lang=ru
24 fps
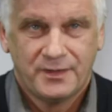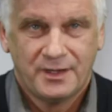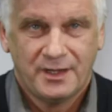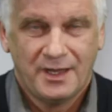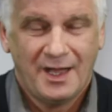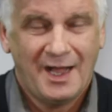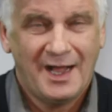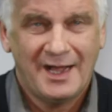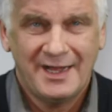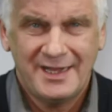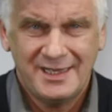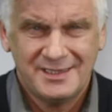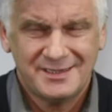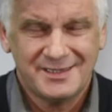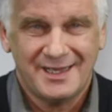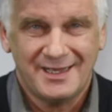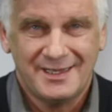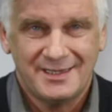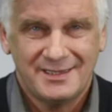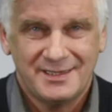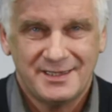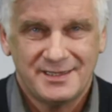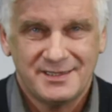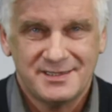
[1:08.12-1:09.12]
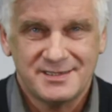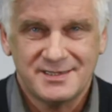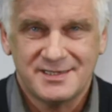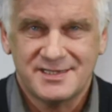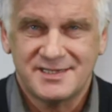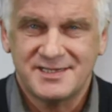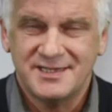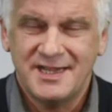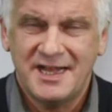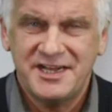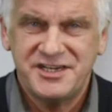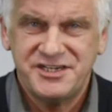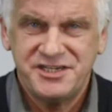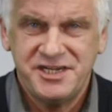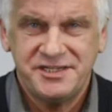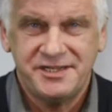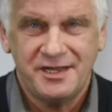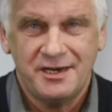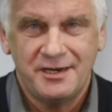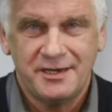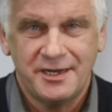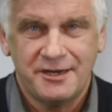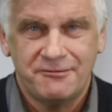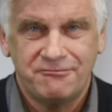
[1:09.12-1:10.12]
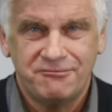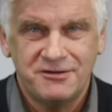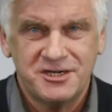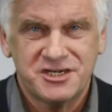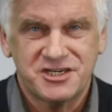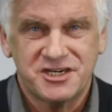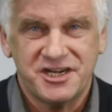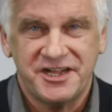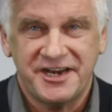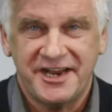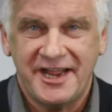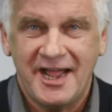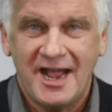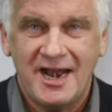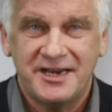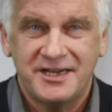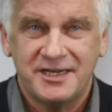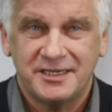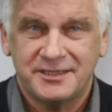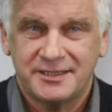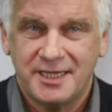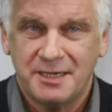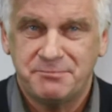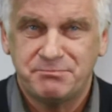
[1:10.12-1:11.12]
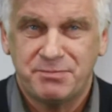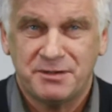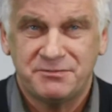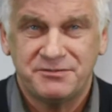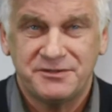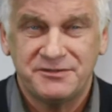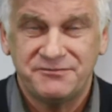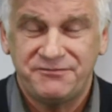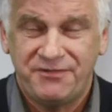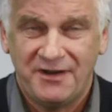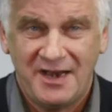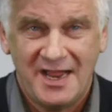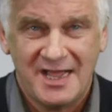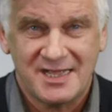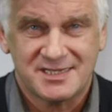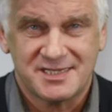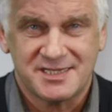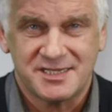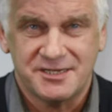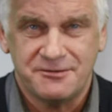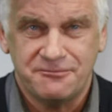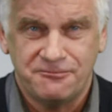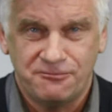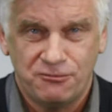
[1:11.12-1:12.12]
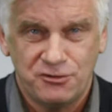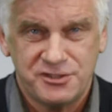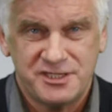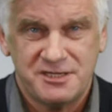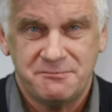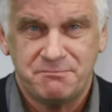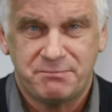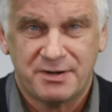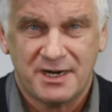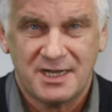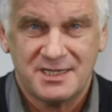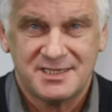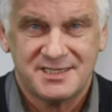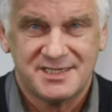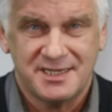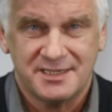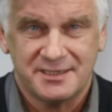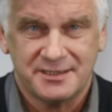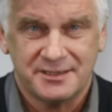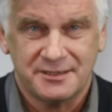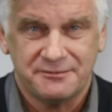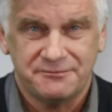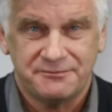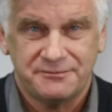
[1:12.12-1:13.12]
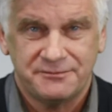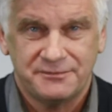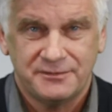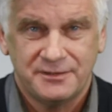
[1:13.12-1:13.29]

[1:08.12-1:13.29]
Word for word: А это значительно выше реальных темпов инфляции – 8%.